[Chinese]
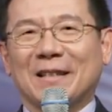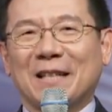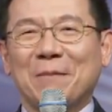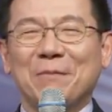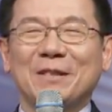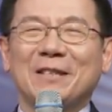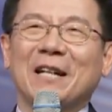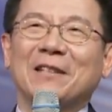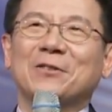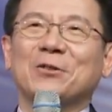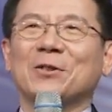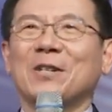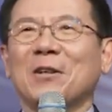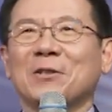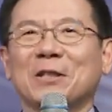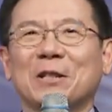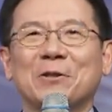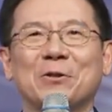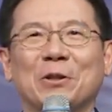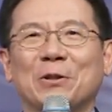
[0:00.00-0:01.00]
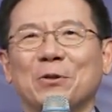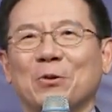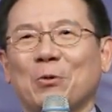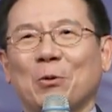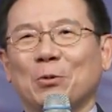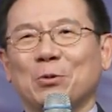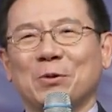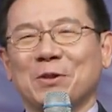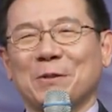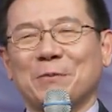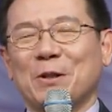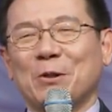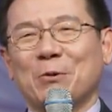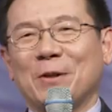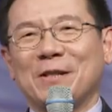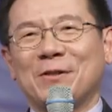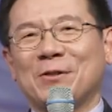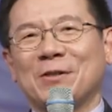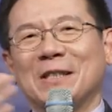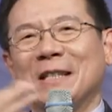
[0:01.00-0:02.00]
想知道这个神的国度怎么一回
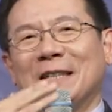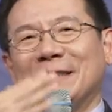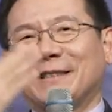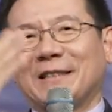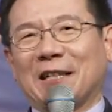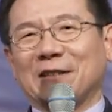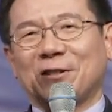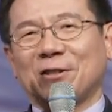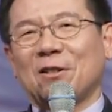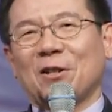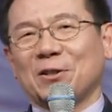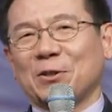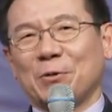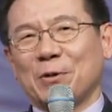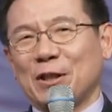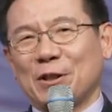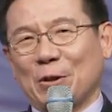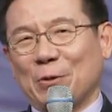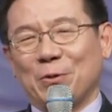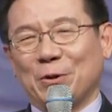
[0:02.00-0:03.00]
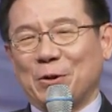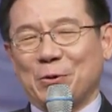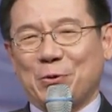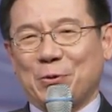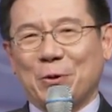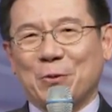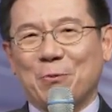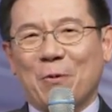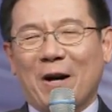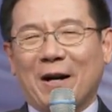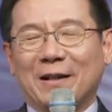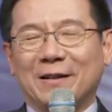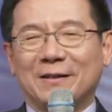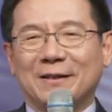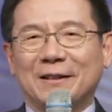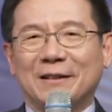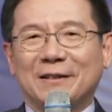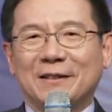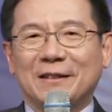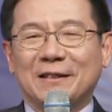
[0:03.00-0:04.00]
事？想知道这位神国的君王，
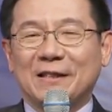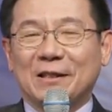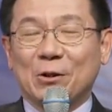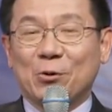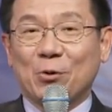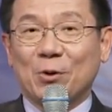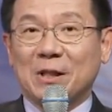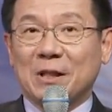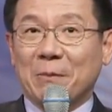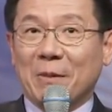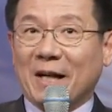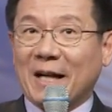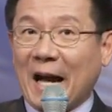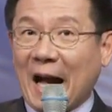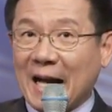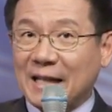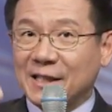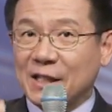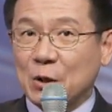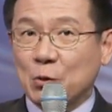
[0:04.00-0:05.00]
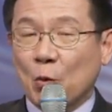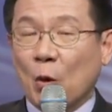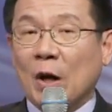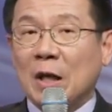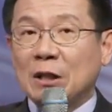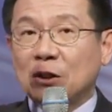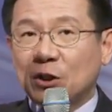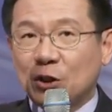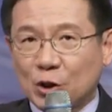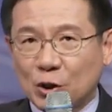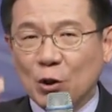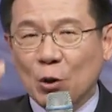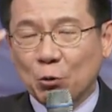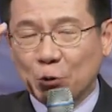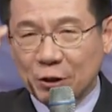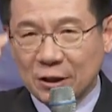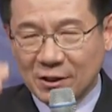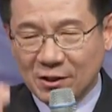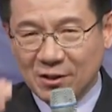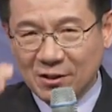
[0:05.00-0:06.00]
也说：“你们看见我，就
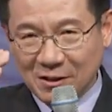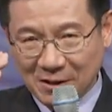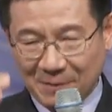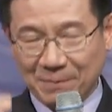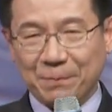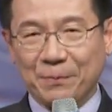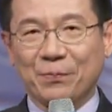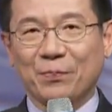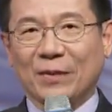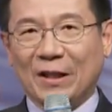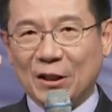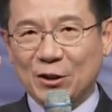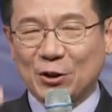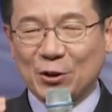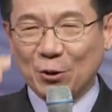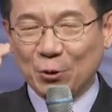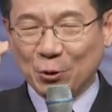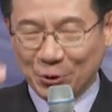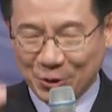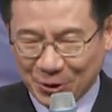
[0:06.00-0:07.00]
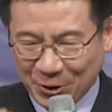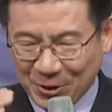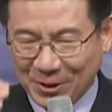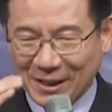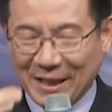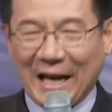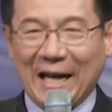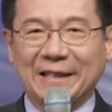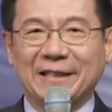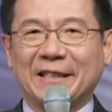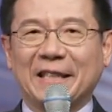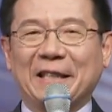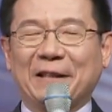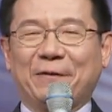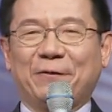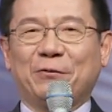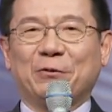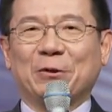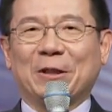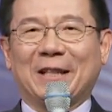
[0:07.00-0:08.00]
是，就是看见了
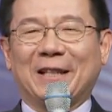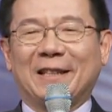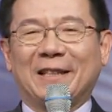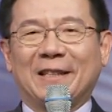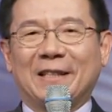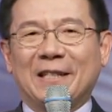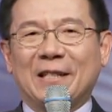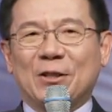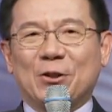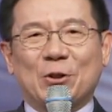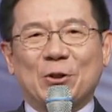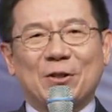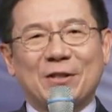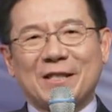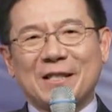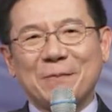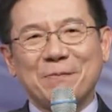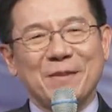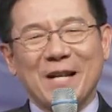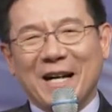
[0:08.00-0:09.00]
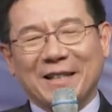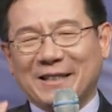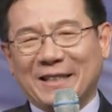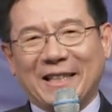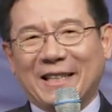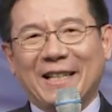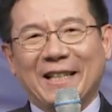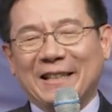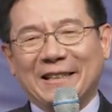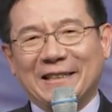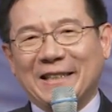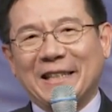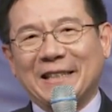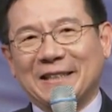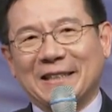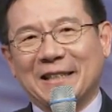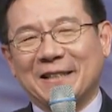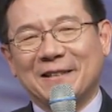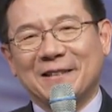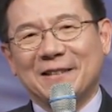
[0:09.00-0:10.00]
父了，是这么样子的肯定
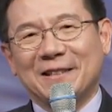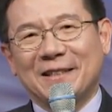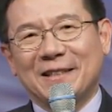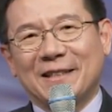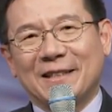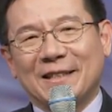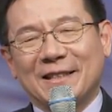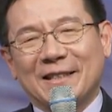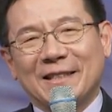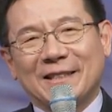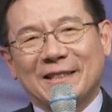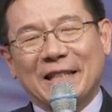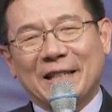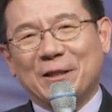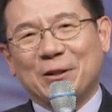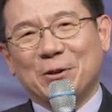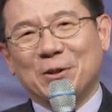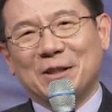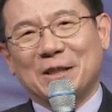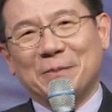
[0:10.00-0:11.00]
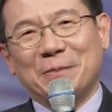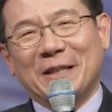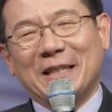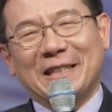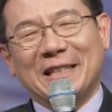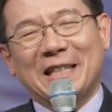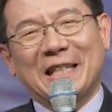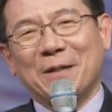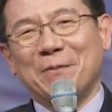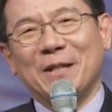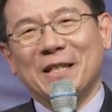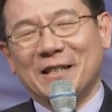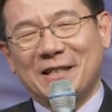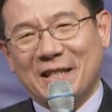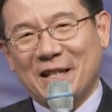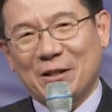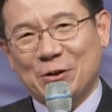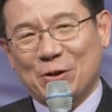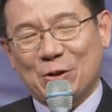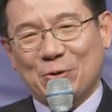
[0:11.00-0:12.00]
的。”亲爱的弟兄姊妹，你可不可以这
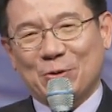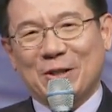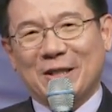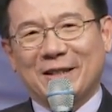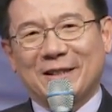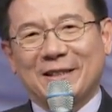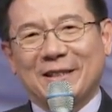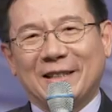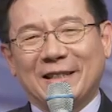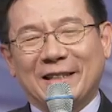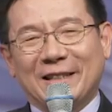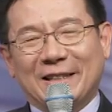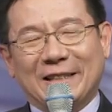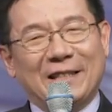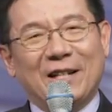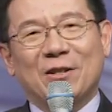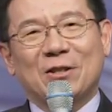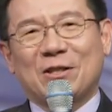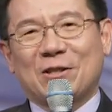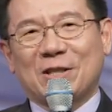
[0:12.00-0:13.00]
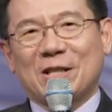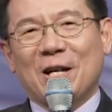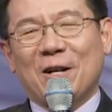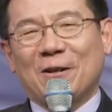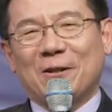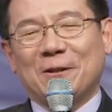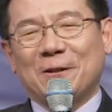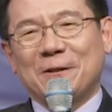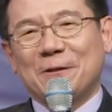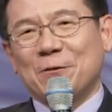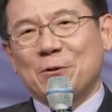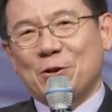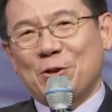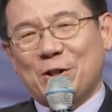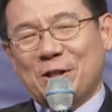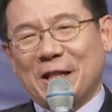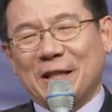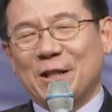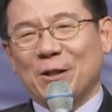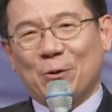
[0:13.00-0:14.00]
样说？你要知道
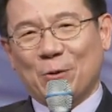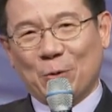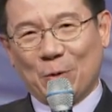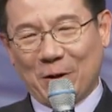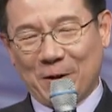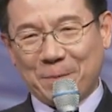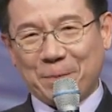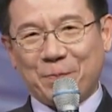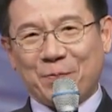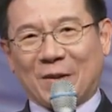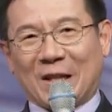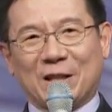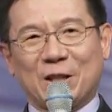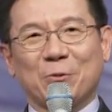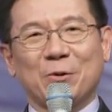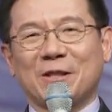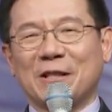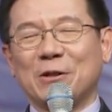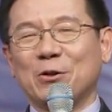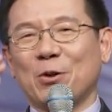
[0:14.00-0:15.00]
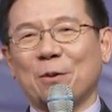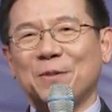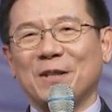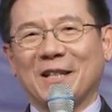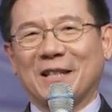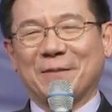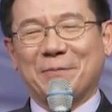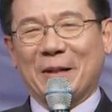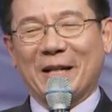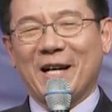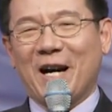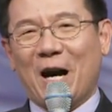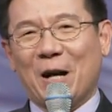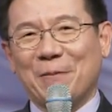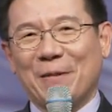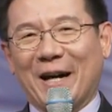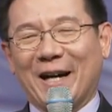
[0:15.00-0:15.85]
神的国，这位神多么的美好吗？